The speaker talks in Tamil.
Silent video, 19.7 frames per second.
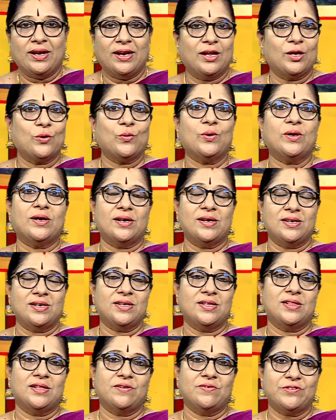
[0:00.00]
எல்லாேருக்கும் ஒரு
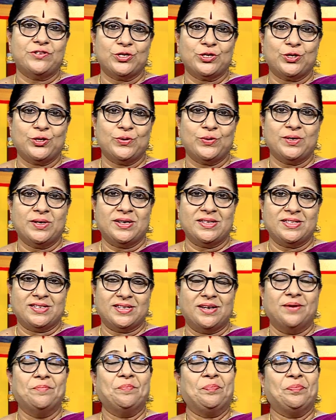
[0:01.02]
நன்றியை தெரிவிச்சுக்கணும்னு
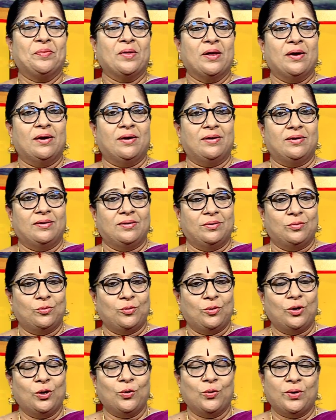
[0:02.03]
நினச்சேன்
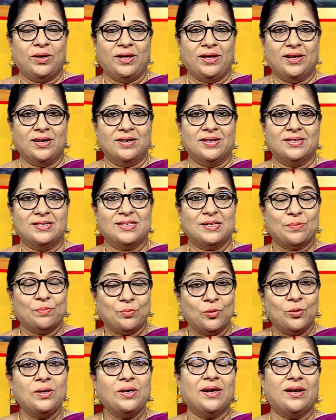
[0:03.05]
உங்களுடைய
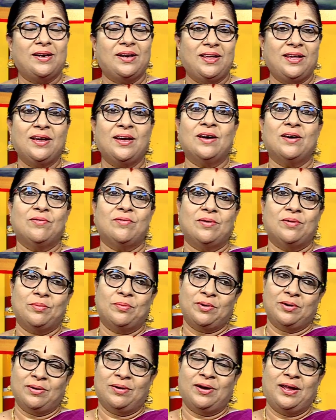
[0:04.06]
சப்போர்ட் அண்ட் நீங்கள்
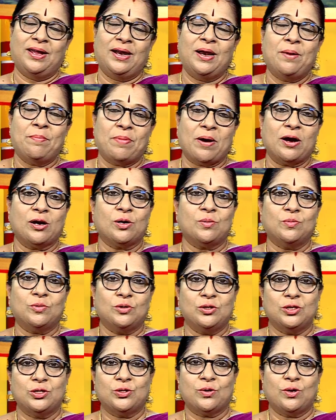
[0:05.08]
நேரில்
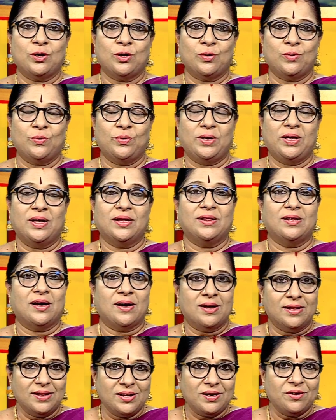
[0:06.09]
பார்க்கும்போது சொல்லக்கூடிய அந்த
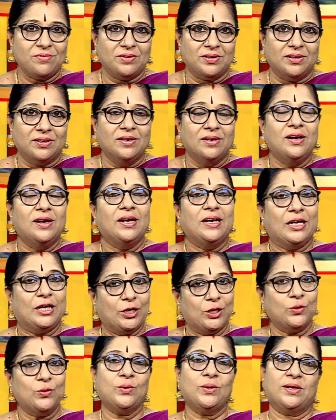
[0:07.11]
ஆதரவு
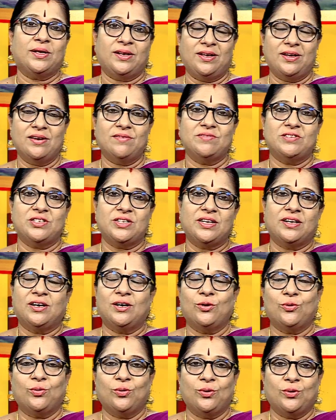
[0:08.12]
இன்னும் நிறைய
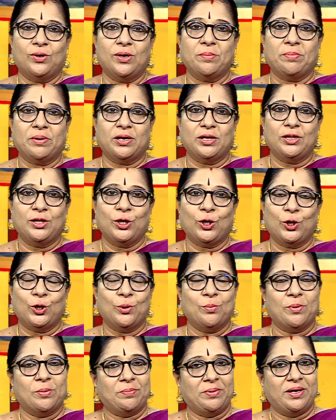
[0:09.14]
விஷயங்கள் உங்களோட
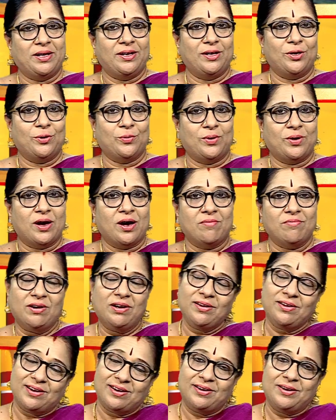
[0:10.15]
பகிர்ந்துக்கணும் அப்படிங்கிற ஒரு
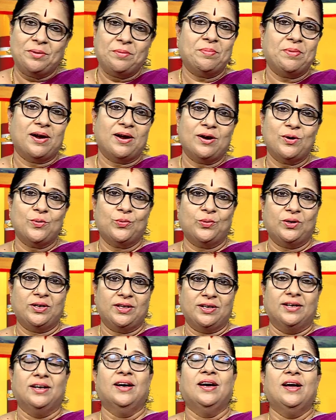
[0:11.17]
ஆவல் கண்டிப்பாக
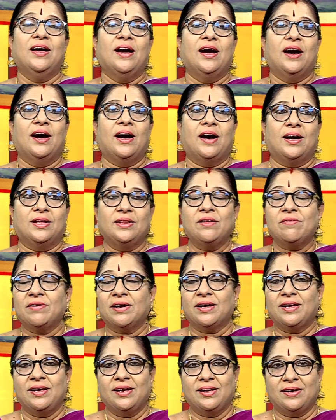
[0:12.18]
உண்டு அந்த
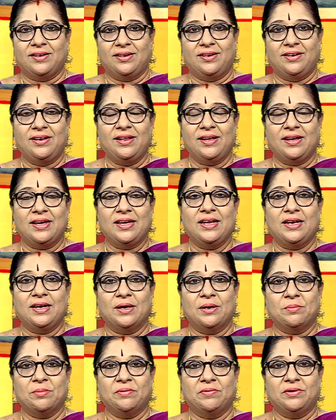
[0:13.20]
வகையில் இன்றைக்கி
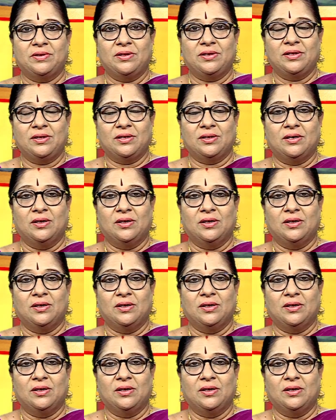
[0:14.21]
நம்ம வந்து